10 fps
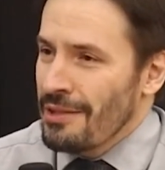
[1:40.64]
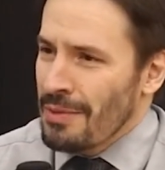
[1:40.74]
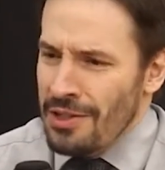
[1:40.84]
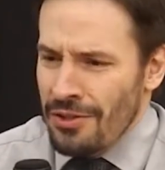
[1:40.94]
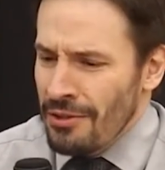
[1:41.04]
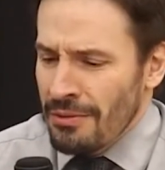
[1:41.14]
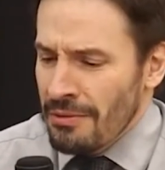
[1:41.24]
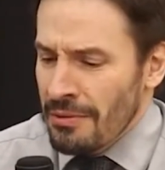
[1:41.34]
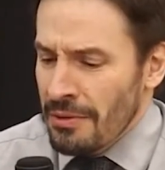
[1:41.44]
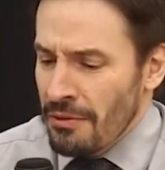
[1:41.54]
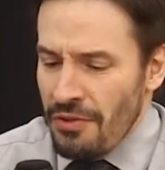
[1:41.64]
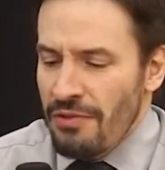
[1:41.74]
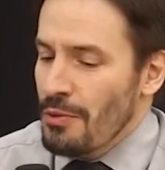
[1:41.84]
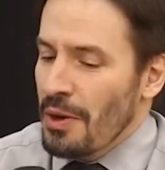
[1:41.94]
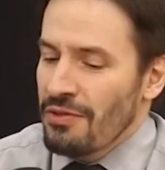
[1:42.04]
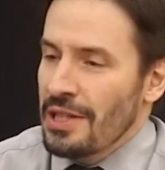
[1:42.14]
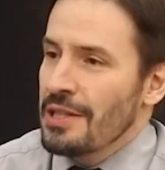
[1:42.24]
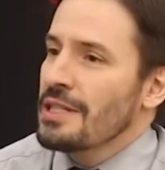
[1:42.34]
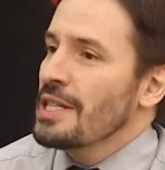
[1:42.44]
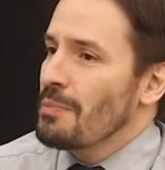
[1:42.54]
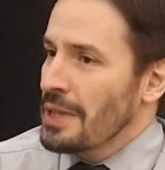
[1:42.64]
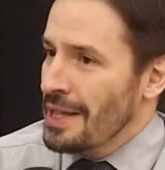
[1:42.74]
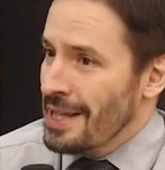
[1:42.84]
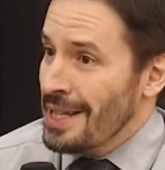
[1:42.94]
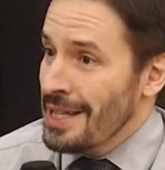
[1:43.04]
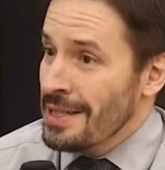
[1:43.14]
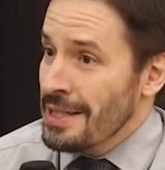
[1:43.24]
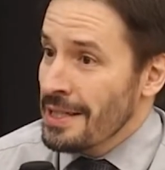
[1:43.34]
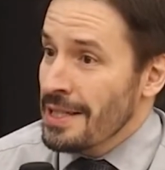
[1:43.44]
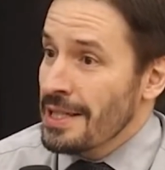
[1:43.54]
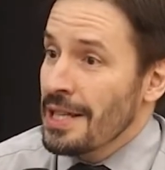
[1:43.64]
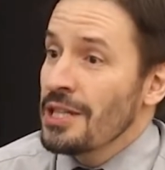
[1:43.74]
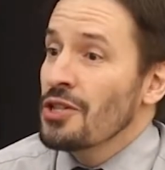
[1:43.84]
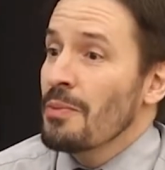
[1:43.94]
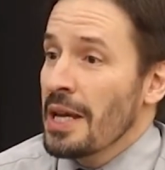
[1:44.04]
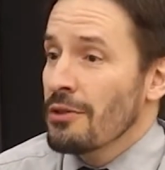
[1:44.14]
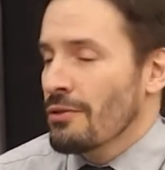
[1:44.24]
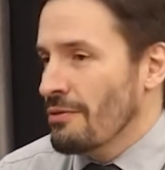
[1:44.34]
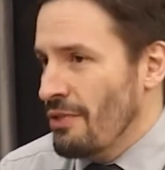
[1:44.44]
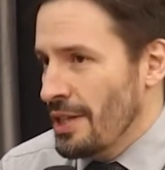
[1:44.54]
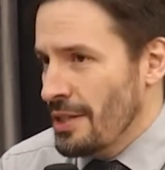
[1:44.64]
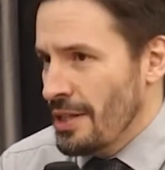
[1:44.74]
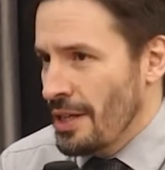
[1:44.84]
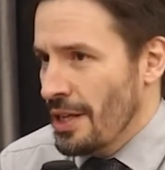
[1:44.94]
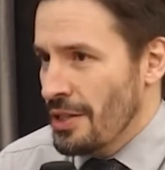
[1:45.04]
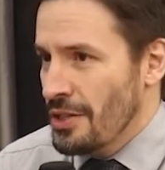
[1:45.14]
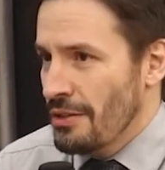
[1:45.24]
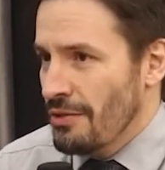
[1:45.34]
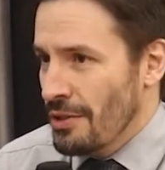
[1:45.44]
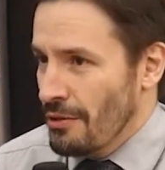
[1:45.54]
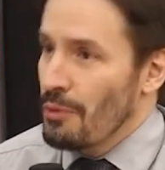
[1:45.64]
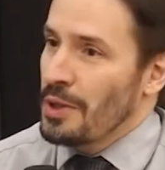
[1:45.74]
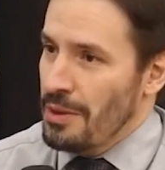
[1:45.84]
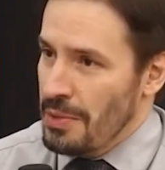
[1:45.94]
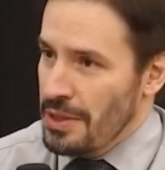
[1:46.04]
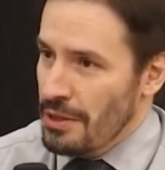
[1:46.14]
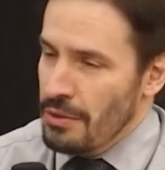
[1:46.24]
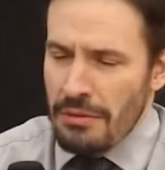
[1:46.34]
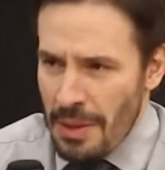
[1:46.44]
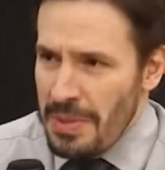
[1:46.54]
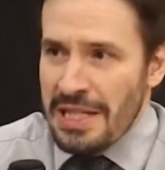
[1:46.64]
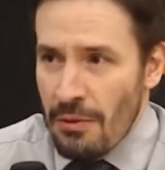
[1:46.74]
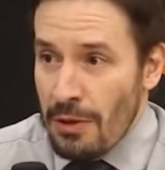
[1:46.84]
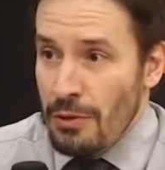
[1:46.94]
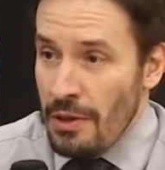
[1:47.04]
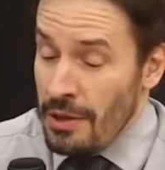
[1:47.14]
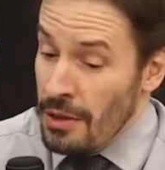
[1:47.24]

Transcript: Mas a gente não, não vive uma vida insípida desses sentimentos com valência negativa, como a depressão. Então, depressão é coisa.